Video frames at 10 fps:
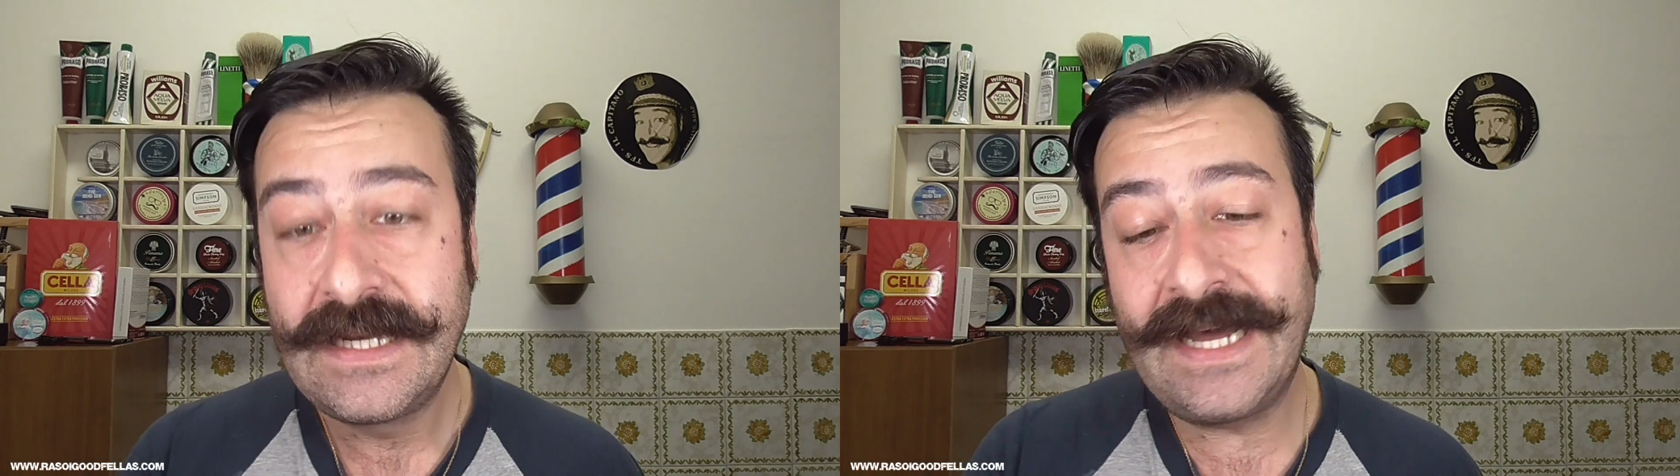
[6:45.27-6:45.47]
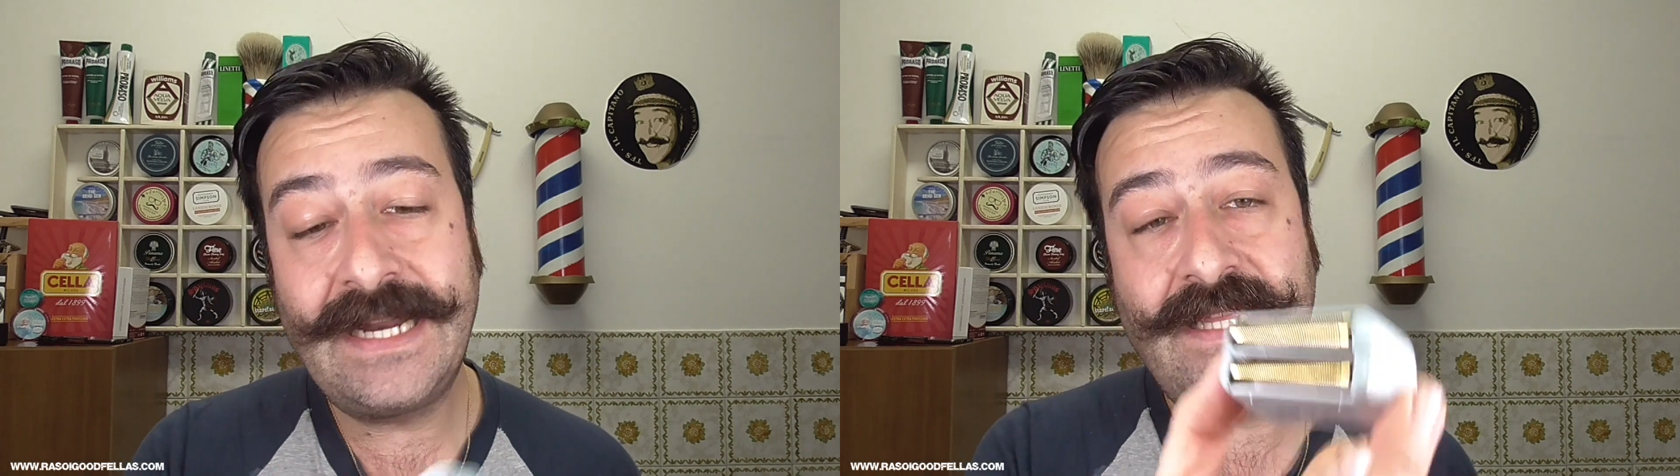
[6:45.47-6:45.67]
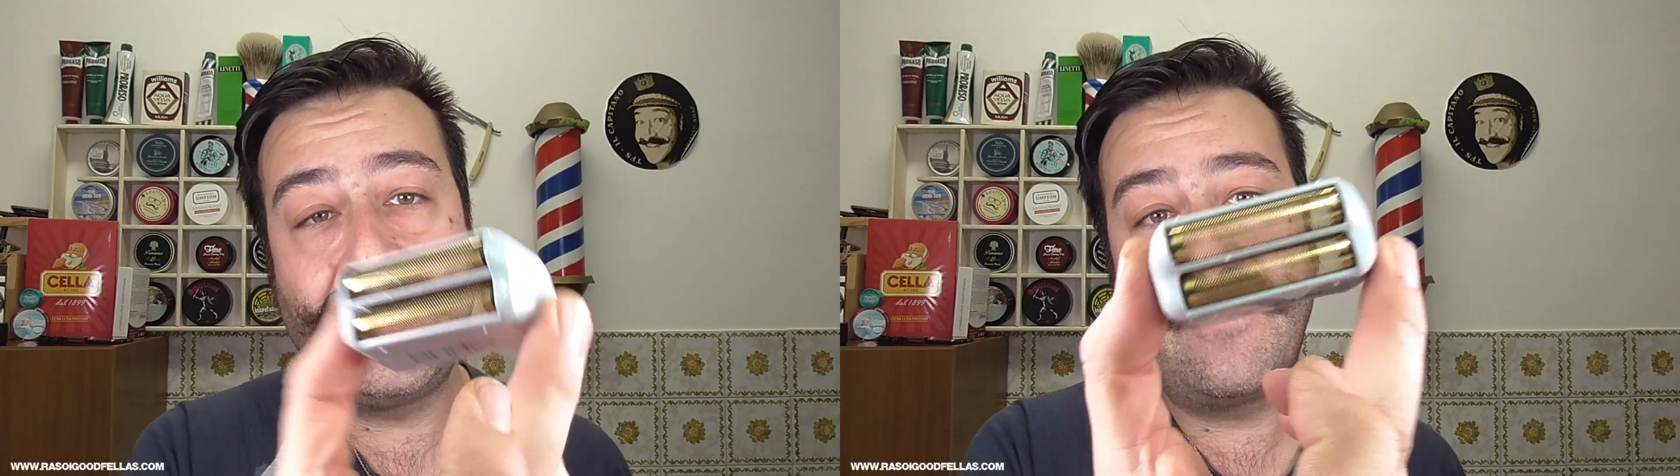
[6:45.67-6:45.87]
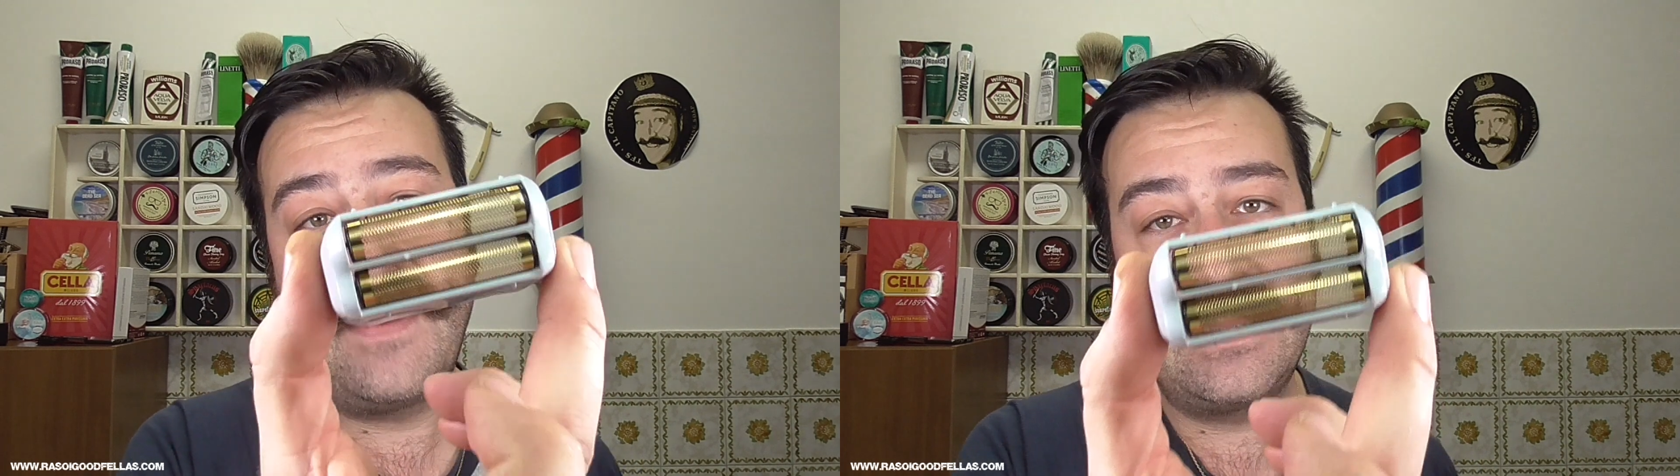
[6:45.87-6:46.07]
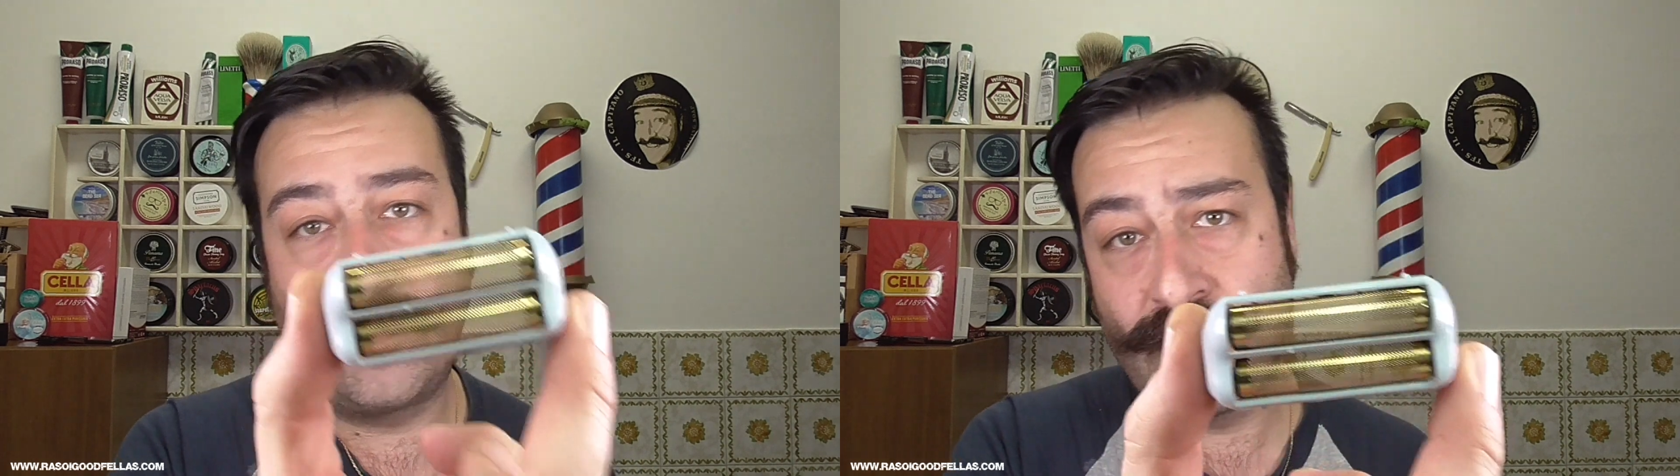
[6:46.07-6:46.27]
La retina
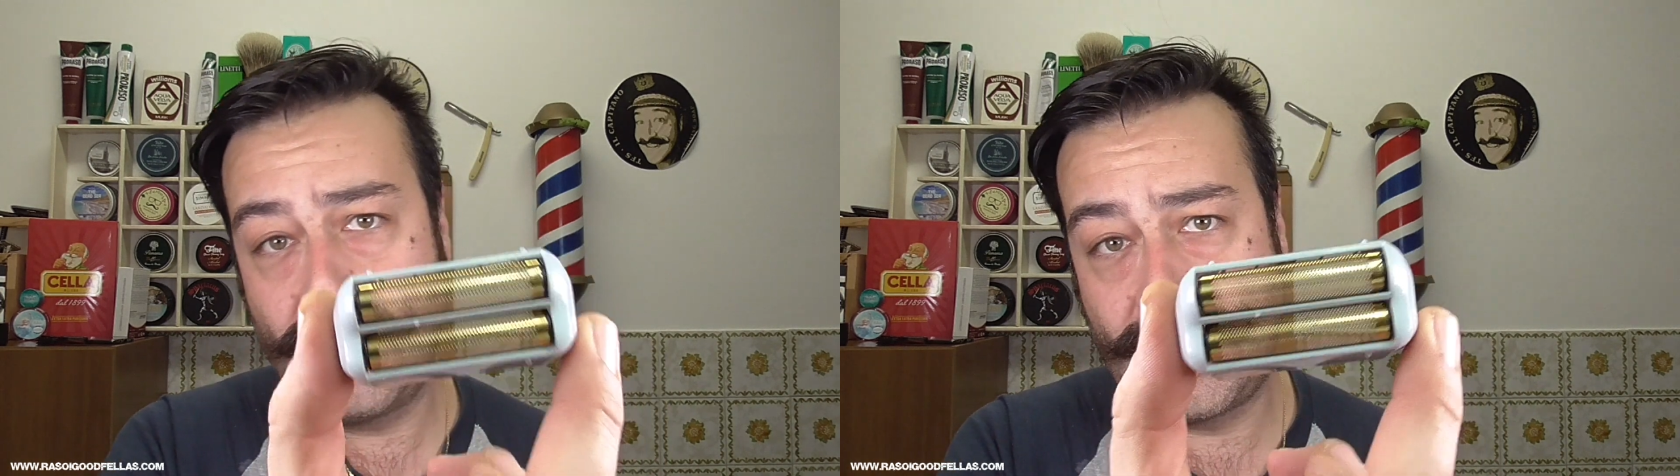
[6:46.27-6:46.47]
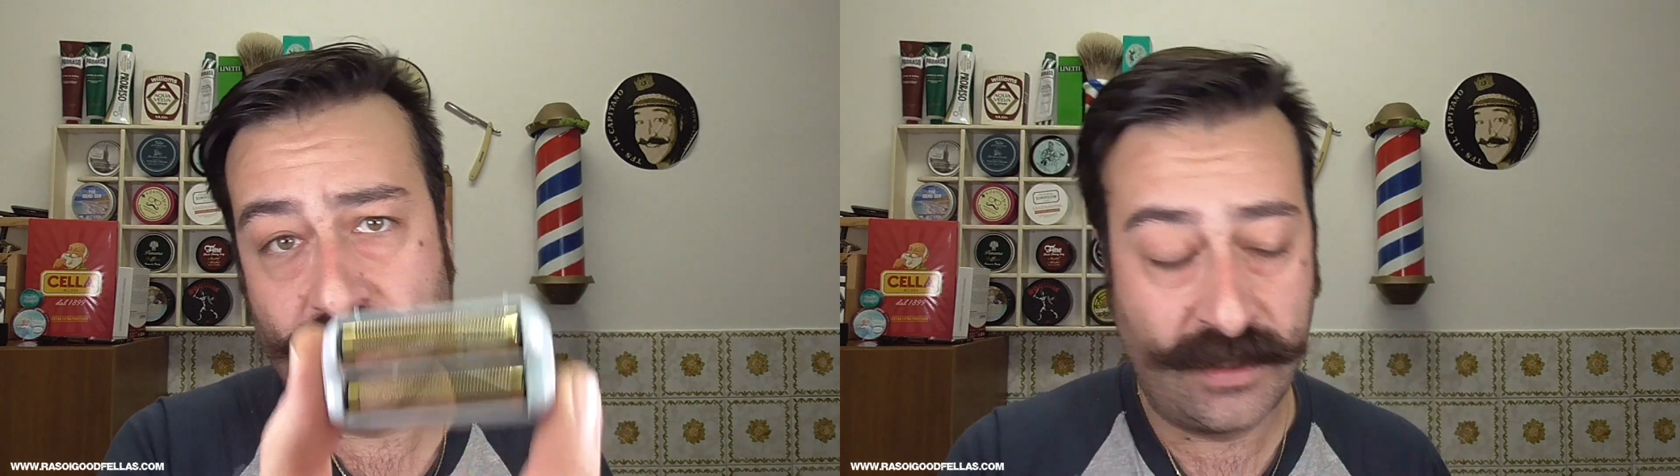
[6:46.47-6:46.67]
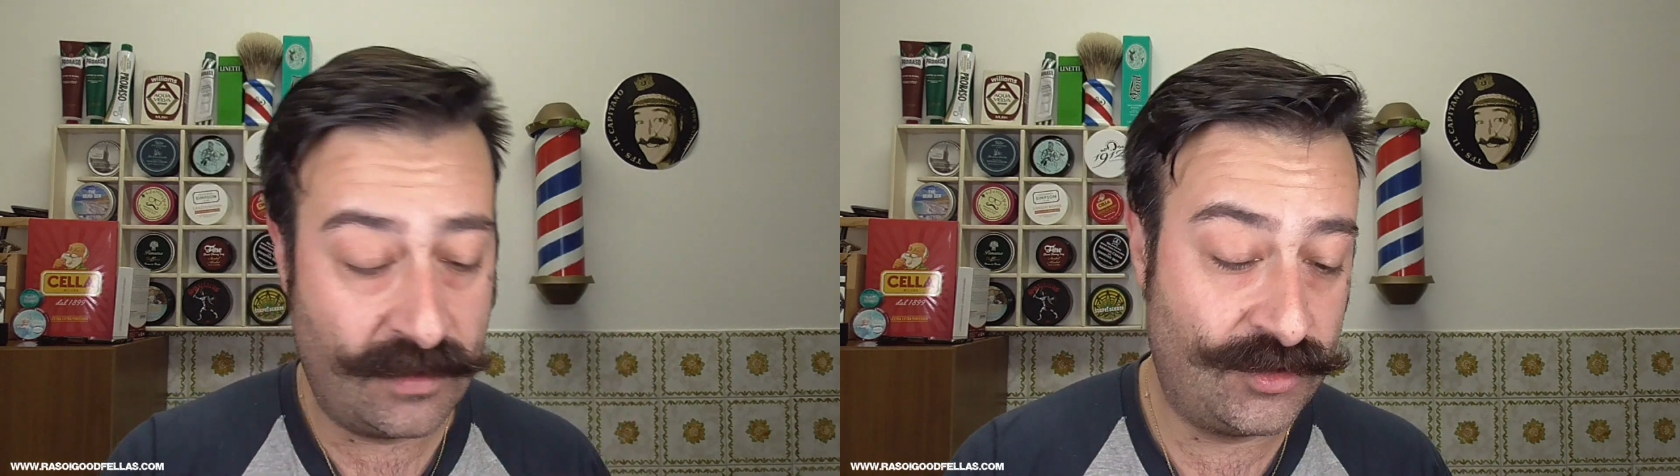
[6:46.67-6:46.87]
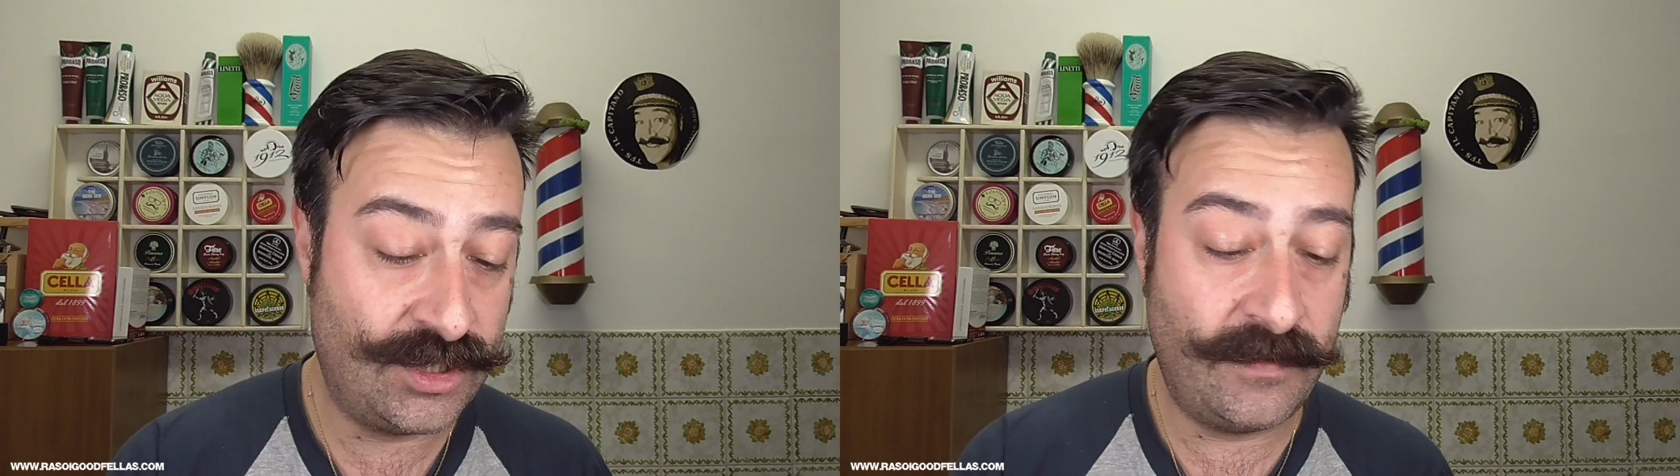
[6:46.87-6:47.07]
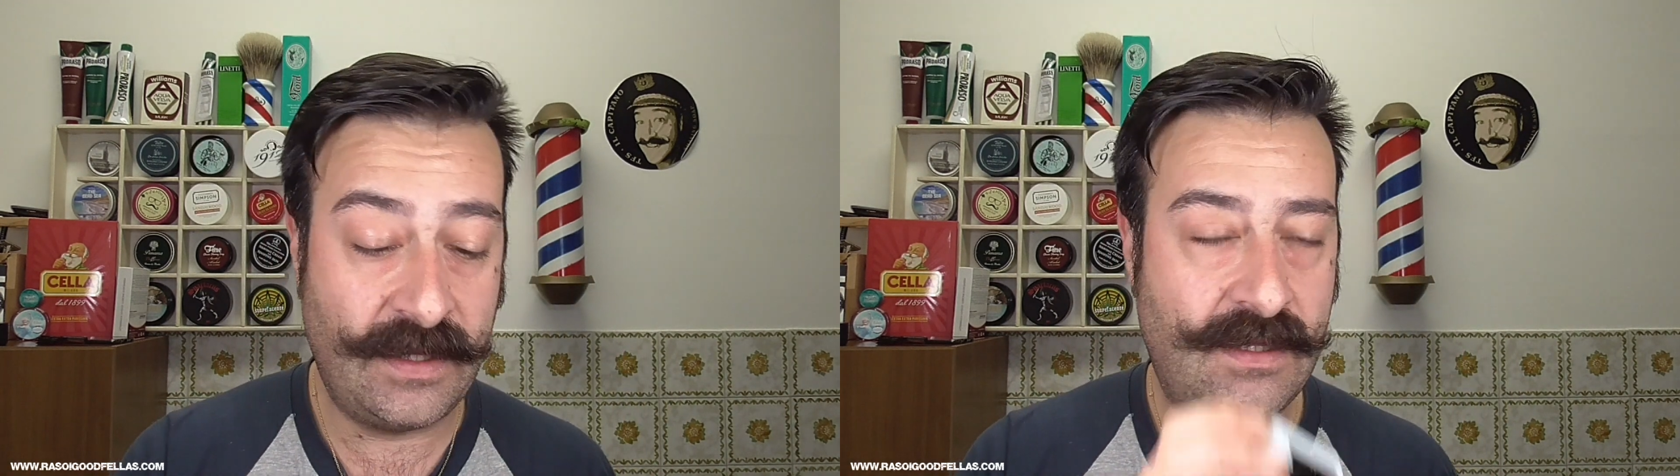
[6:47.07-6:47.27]
fa da protezione,
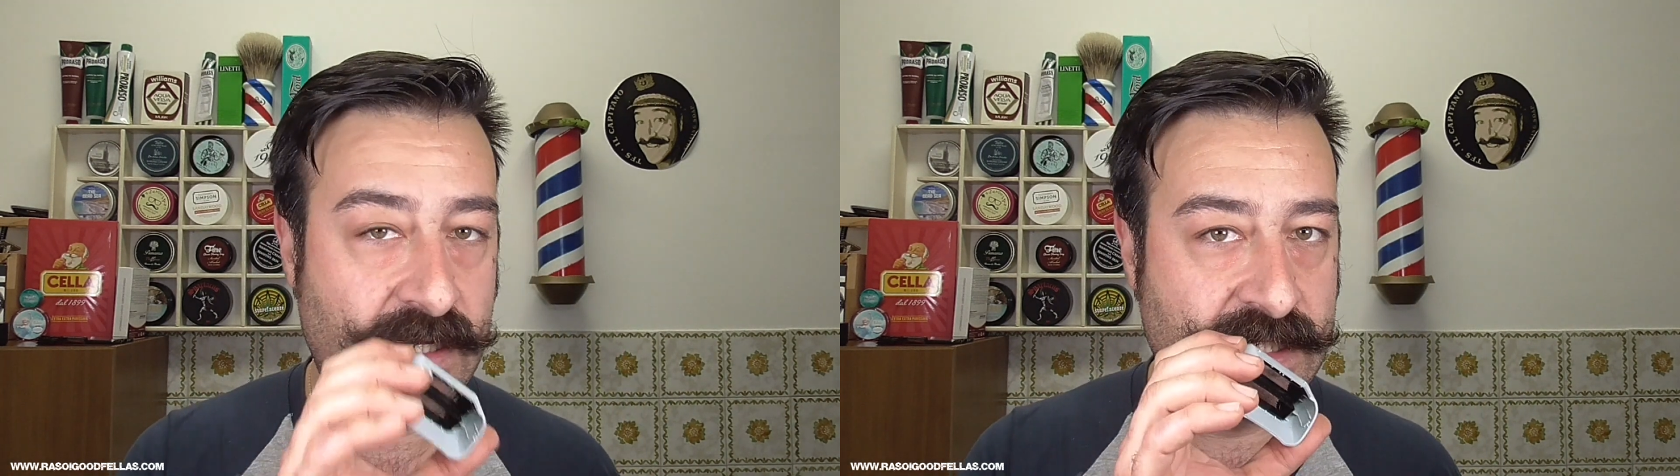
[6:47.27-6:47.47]
logicamente.